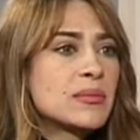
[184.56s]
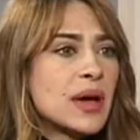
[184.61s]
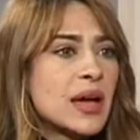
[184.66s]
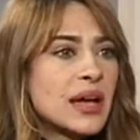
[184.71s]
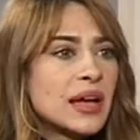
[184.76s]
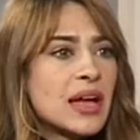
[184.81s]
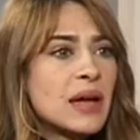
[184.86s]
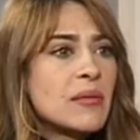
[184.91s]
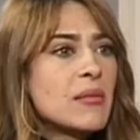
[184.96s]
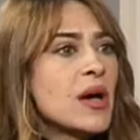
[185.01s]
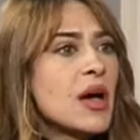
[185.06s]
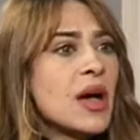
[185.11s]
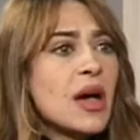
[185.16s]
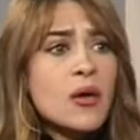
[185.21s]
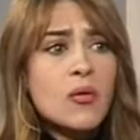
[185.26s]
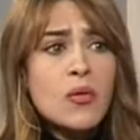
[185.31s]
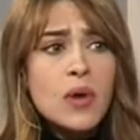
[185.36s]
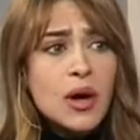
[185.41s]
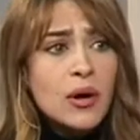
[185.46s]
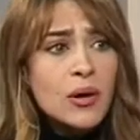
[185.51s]
محكمه
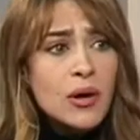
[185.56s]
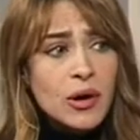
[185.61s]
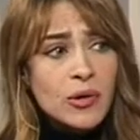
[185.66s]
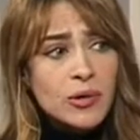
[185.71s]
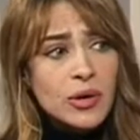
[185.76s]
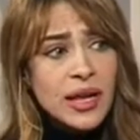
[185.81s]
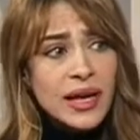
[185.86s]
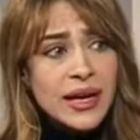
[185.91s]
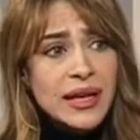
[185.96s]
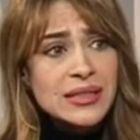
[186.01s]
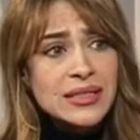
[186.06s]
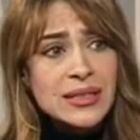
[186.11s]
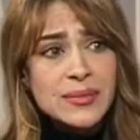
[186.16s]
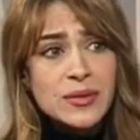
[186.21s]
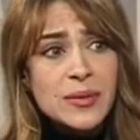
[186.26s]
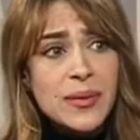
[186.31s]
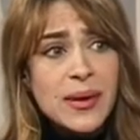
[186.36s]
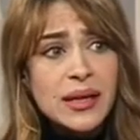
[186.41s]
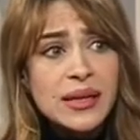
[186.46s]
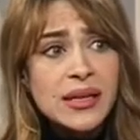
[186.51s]
او او او الحاجات دي
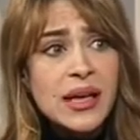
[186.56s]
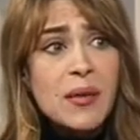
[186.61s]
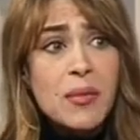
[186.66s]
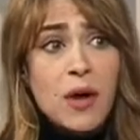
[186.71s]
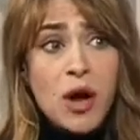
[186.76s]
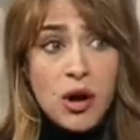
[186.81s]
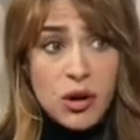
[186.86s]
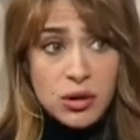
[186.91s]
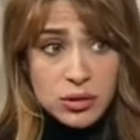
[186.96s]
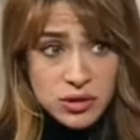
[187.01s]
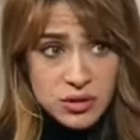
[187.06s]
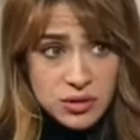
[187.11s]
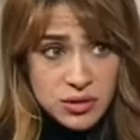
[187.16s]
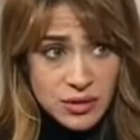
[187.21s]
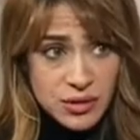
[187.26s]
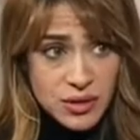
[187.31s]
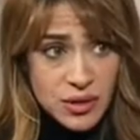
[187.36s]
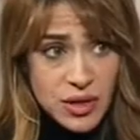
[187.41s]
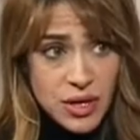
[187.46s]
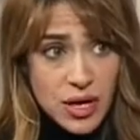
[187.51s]
بتبقى ليها مخاطر
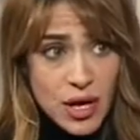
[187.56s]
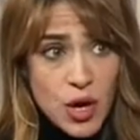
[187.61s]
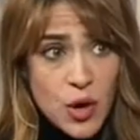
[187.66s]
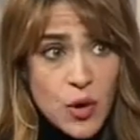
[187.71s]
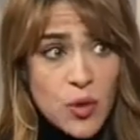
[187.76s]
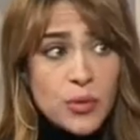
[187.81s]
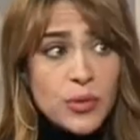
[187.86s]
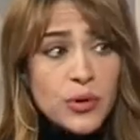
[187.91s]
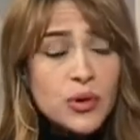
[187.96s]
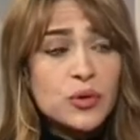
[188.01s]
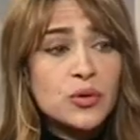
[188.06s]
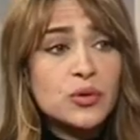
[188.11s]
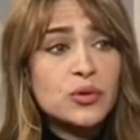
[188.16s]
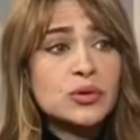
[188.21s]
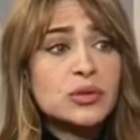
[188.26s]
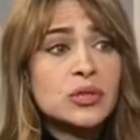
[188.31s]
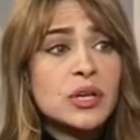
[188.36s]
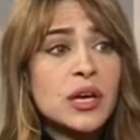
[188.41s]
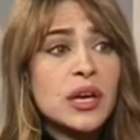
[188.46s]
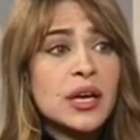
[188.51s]

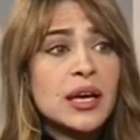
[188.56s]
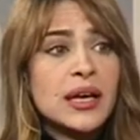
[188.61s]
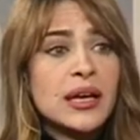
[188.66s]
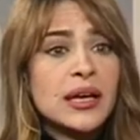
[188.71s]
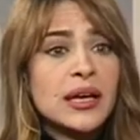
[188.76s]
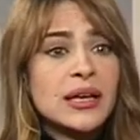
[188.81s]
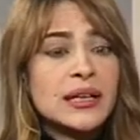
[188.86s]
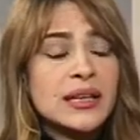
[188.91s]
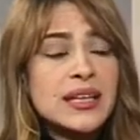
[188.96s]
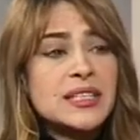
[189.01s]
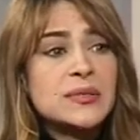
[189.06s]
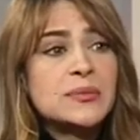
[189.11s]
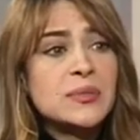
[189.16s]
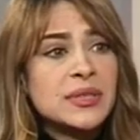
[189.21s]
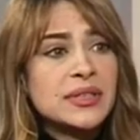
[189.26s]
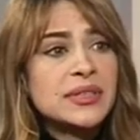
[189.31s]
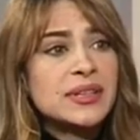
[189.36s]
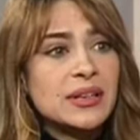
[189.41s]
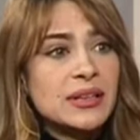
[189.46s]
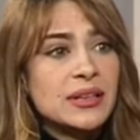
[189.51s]
وبيكون آه،
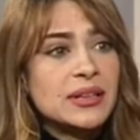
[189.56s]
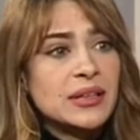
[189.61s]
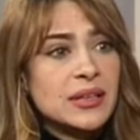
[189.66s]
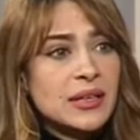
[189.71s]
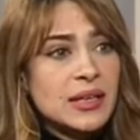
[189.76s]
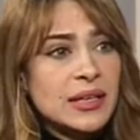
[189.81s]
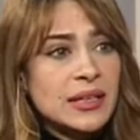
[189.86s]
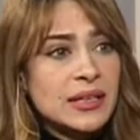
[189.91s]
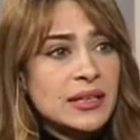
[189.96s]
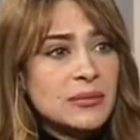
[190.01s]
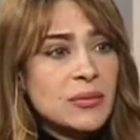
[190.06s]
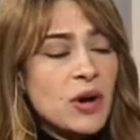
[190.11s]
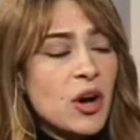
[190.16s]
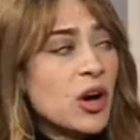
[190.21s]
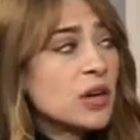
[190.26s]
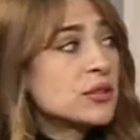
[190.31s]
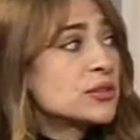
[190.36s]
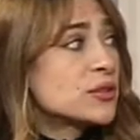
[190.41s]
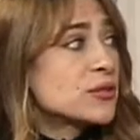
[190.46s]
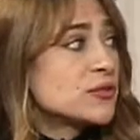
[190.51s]
نسبه
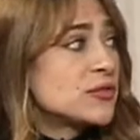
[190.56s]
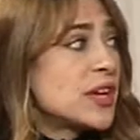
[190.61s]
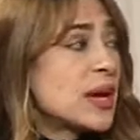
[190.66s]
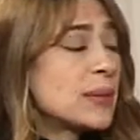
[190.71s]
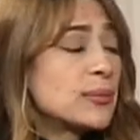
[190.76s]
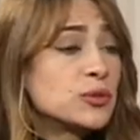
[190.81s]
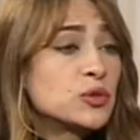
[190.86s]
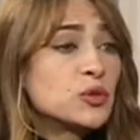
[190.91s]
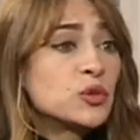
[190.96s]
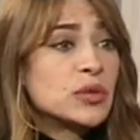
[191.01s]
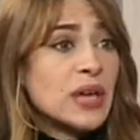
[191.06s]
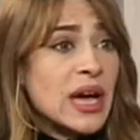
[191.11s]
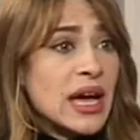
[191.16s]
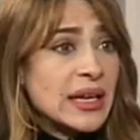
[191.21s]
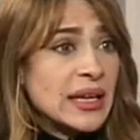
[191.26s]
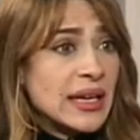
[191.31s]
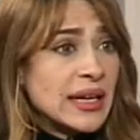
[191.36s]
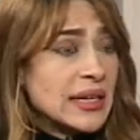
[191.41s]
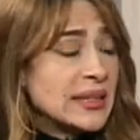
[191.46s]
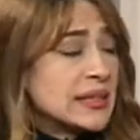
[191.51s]
المخاطر فيها بتكون
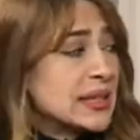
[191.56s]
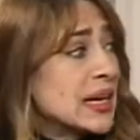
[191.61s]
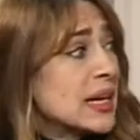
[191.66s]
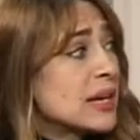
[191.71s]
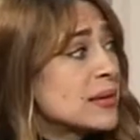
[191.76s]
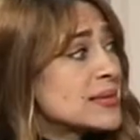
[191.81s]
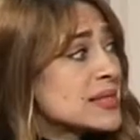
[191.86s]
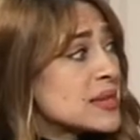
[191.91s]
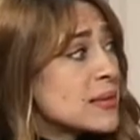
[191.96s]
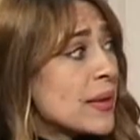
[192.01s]
عاليه جدا احنا مثلا